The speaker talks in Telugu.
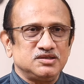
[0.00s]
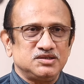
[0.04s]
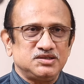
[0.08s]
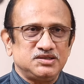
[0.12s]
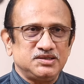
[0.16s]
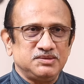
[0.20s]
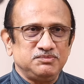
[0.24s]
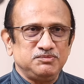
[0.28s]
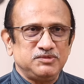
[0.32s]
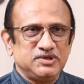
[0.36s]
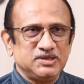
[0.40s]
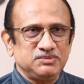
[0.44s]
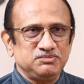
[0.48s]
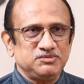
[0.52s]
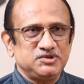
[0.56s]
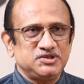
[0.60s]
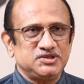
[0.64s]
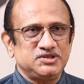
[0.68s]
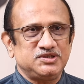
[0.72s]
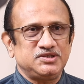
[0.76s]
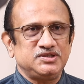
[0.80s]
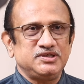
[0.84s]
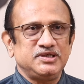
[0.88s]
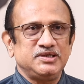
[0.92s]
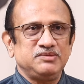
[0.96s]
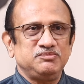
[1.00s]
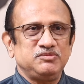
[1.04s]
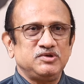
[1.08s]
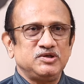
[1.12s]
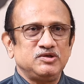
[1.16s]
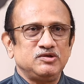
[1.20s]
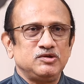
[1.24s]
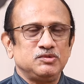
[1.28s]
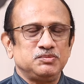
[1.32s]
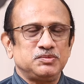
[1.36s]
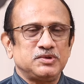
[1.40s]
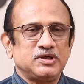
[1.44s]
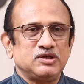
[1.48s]
సిమ్టమ్స్ ఏం
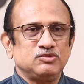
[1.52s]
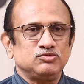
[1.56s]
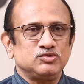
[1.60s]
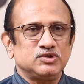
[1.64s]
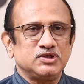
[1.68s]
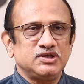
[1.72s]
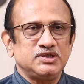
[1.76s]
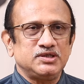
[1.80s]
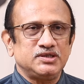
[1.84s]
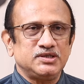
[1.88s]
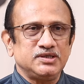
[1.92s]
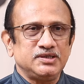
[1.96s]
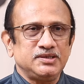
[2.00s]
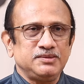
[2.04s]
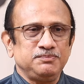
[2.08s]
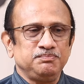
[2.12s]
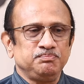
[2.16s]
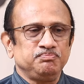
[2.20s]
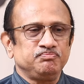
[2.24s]
డెవలప్ అవుతాయంటే